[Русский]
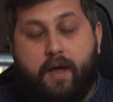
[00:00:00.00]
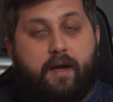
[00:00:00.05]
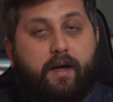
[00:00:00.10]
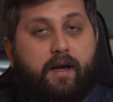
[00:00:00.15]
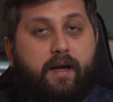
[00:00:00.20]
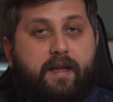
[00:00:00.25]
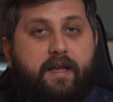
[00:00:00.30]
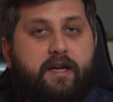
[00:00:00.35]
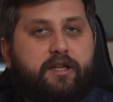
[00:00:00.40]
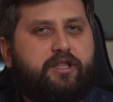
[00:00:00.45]

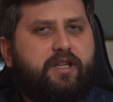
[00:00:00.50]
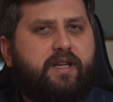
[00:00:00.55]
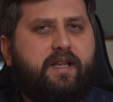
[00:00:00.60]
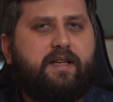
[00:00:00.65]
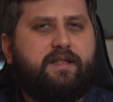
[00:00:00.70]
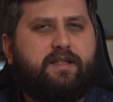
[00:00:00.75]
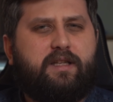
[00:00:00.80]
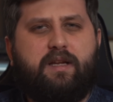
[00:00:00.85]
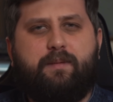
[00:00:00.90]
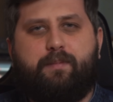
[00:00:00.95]
Конечно,
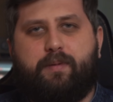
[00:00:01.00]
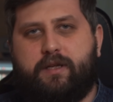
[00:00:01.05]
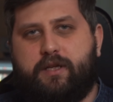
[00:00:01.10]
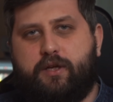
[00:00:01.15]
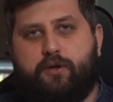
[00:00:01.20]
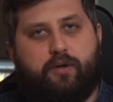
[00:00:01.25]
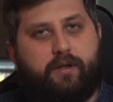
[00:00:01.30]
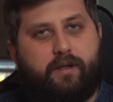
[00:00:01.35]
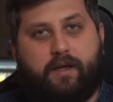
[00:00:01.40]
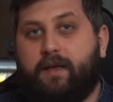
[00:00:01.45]
если не
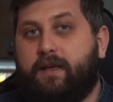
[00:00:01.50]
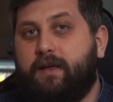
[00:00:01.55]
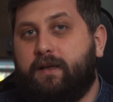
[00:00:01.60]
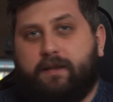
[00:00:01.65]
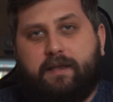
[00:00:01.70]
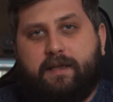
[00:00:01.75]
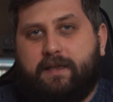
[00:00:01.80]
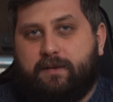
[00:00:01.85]
произойдет каких-то